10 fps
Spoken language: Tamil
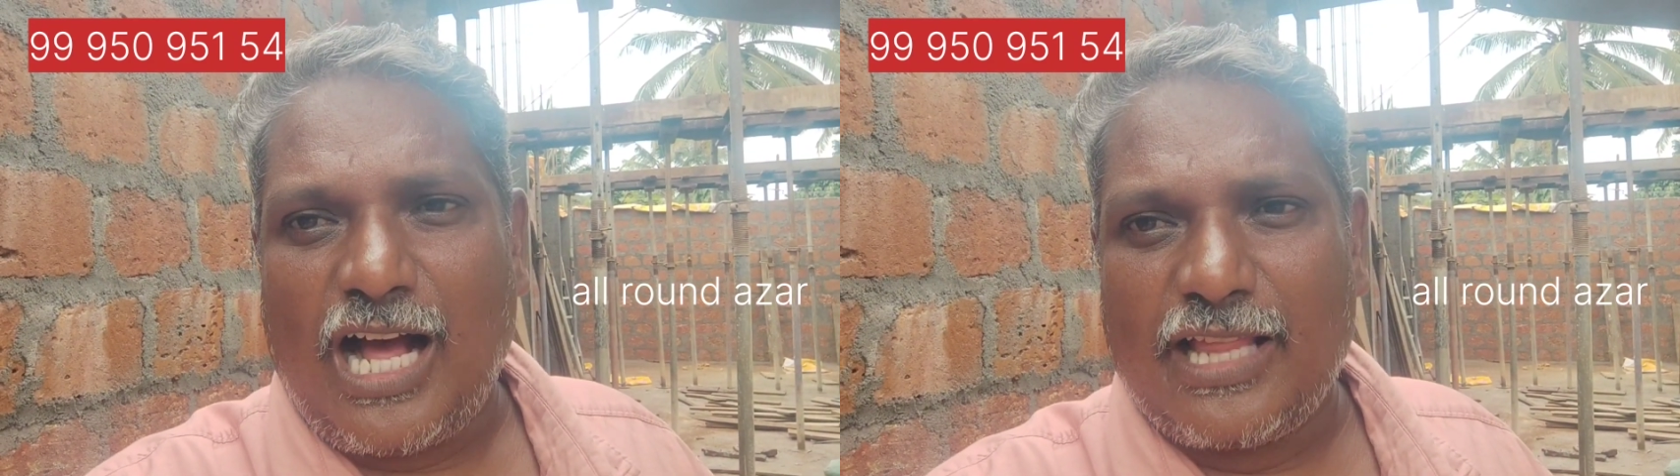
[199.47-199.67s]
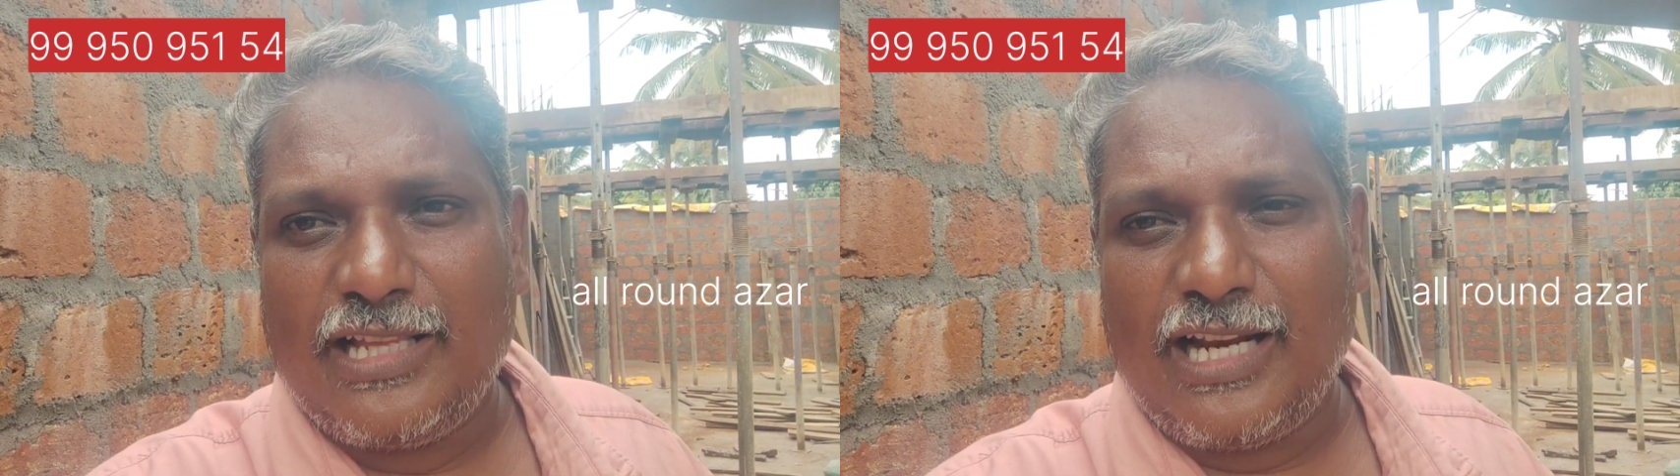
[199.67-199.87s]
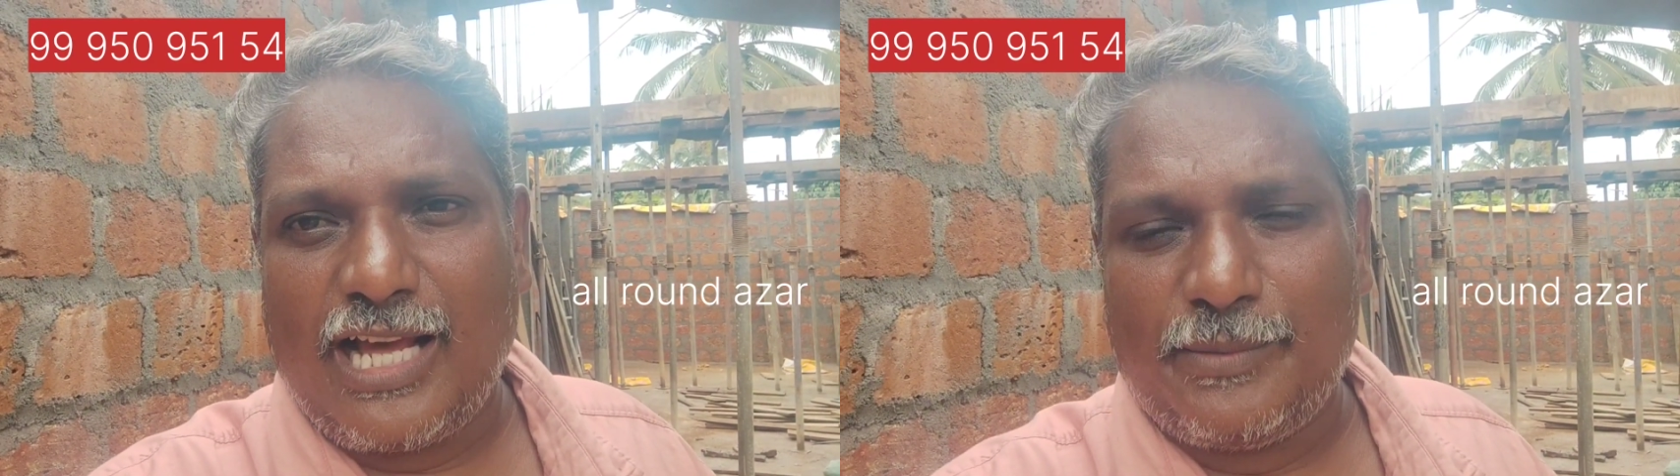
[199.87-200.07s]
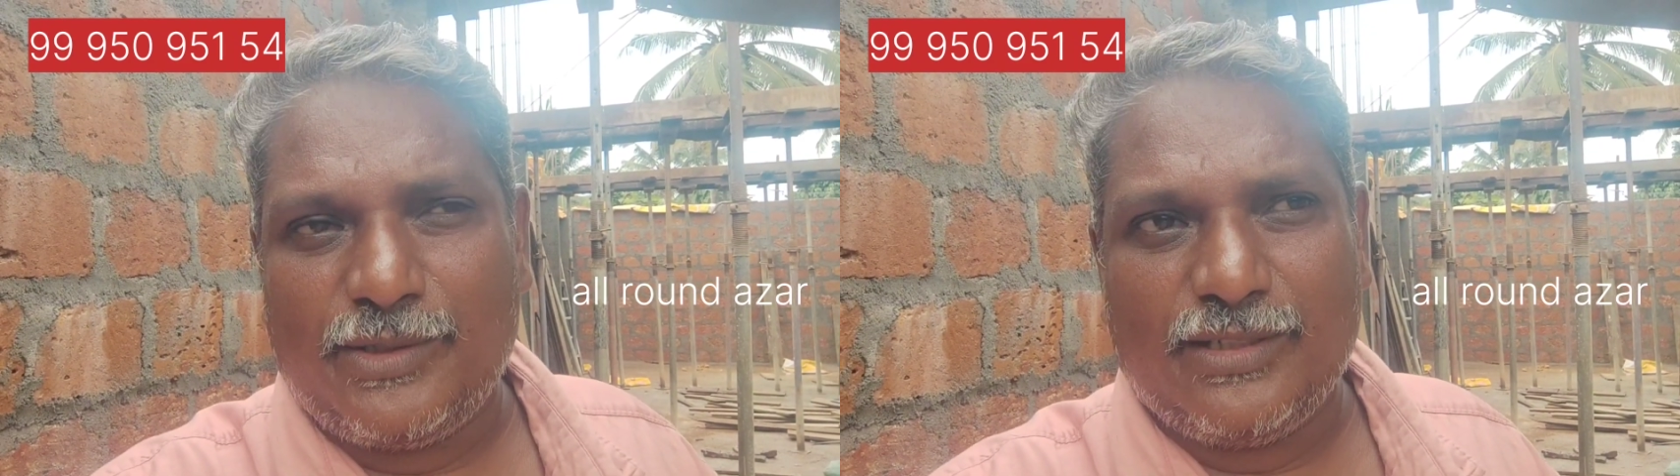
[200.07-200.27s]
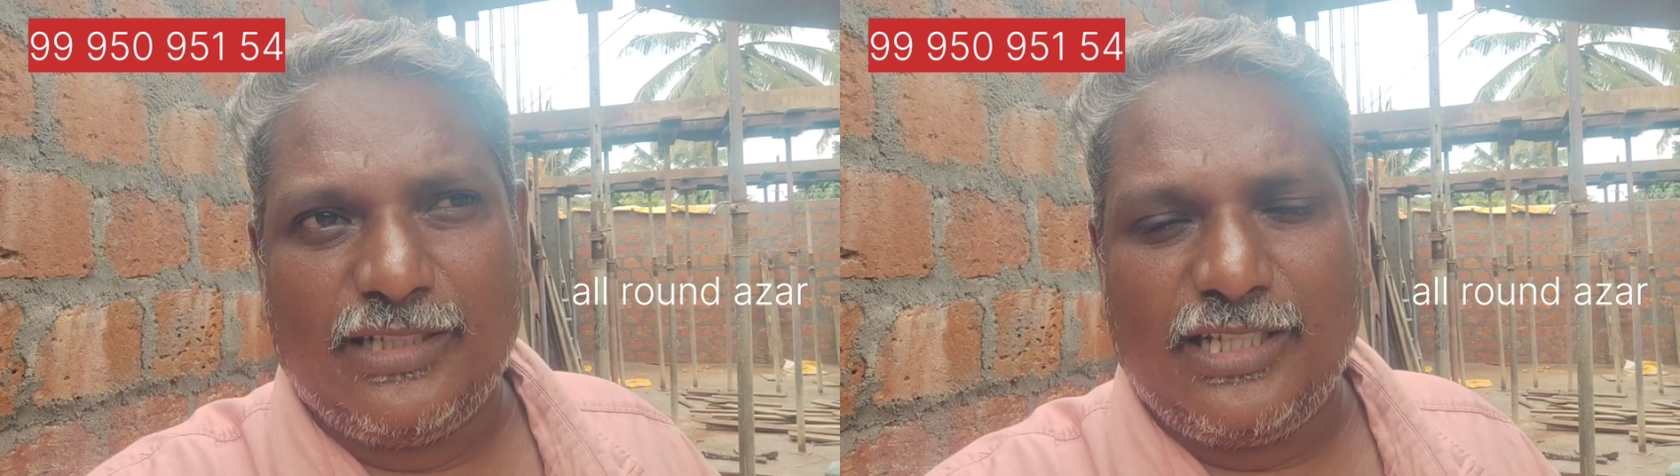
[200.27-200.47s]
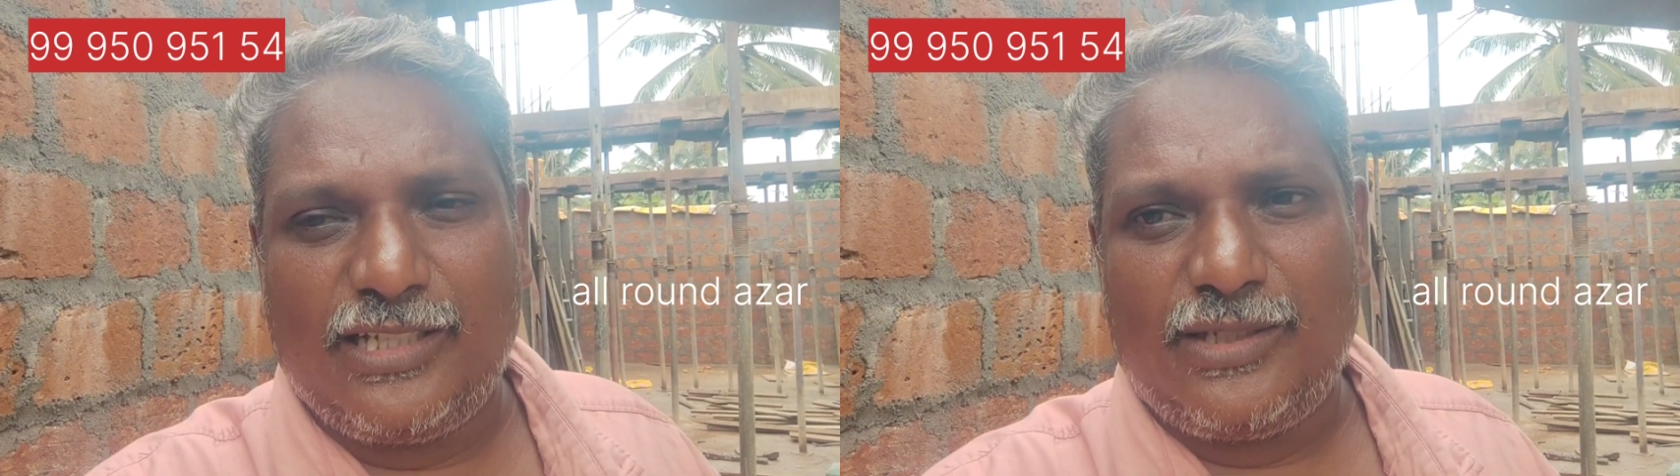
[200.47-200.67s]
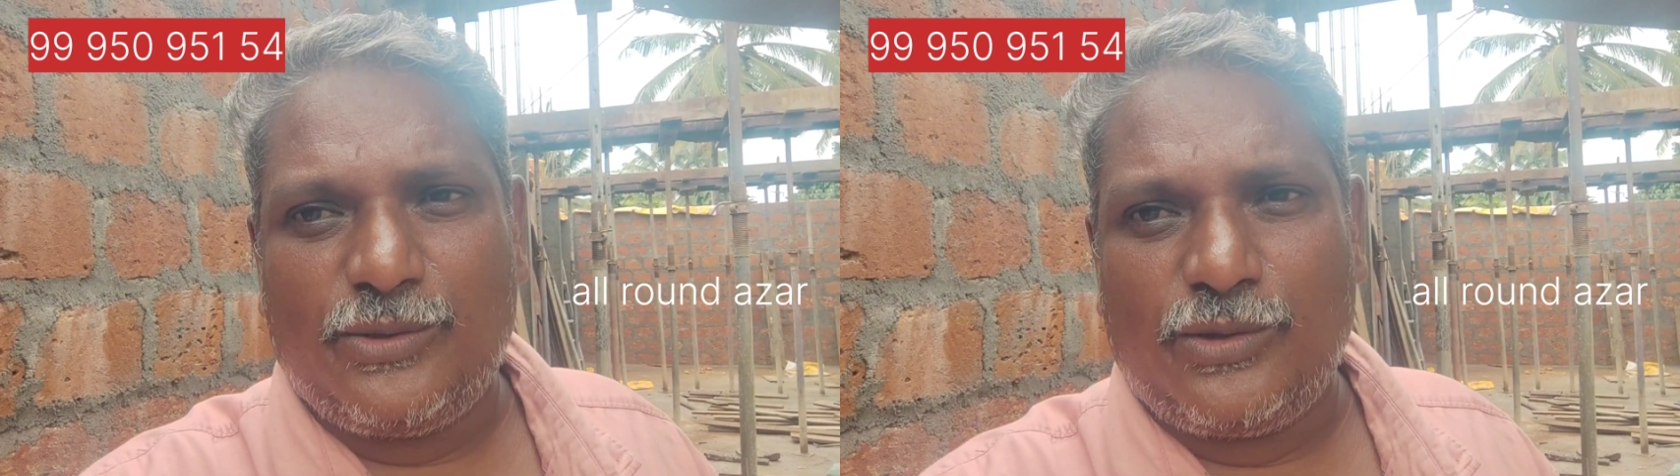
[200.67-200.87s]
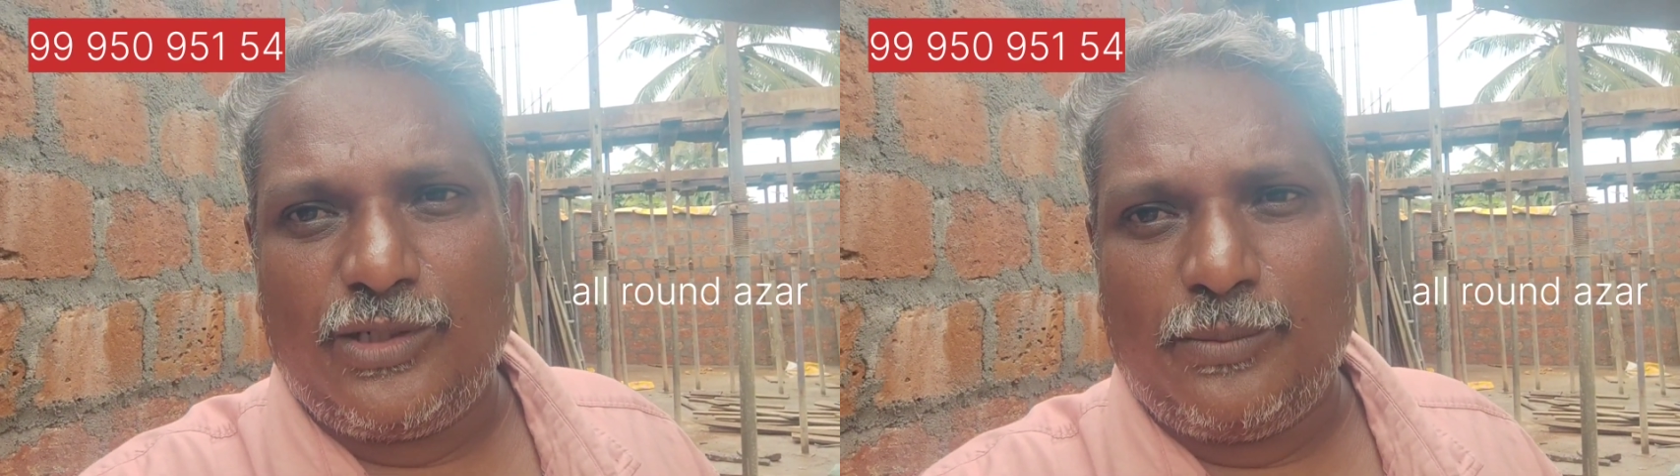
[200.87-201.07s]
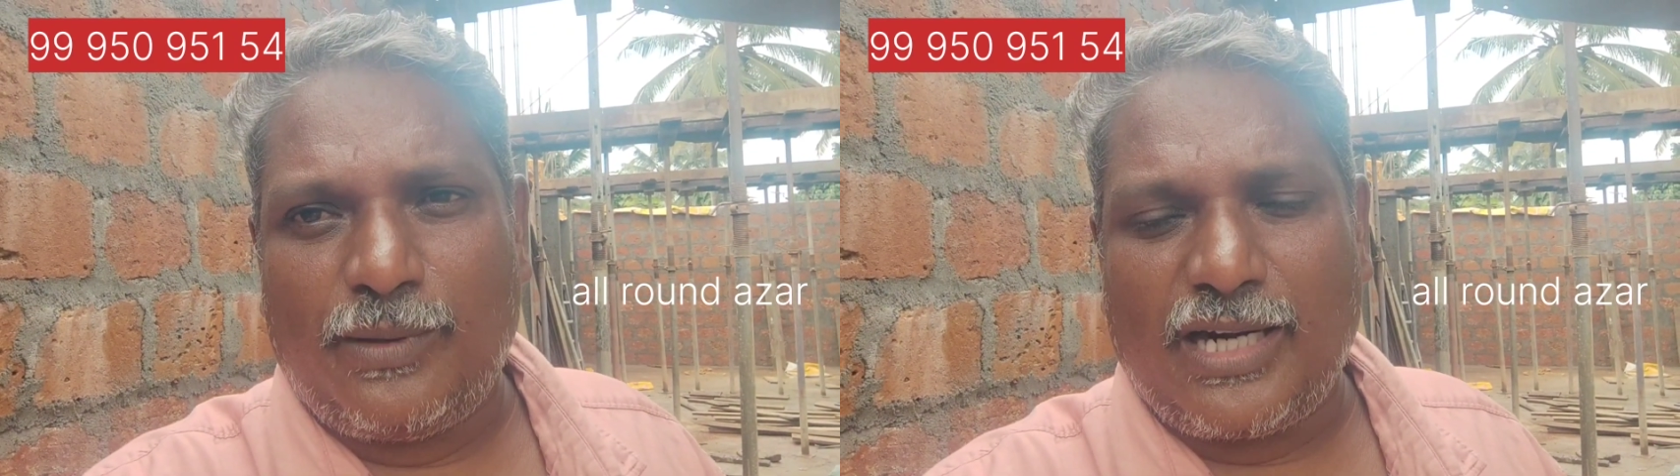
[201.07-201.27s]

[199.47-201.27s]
அது இல்லாமல் வந்து ஒரு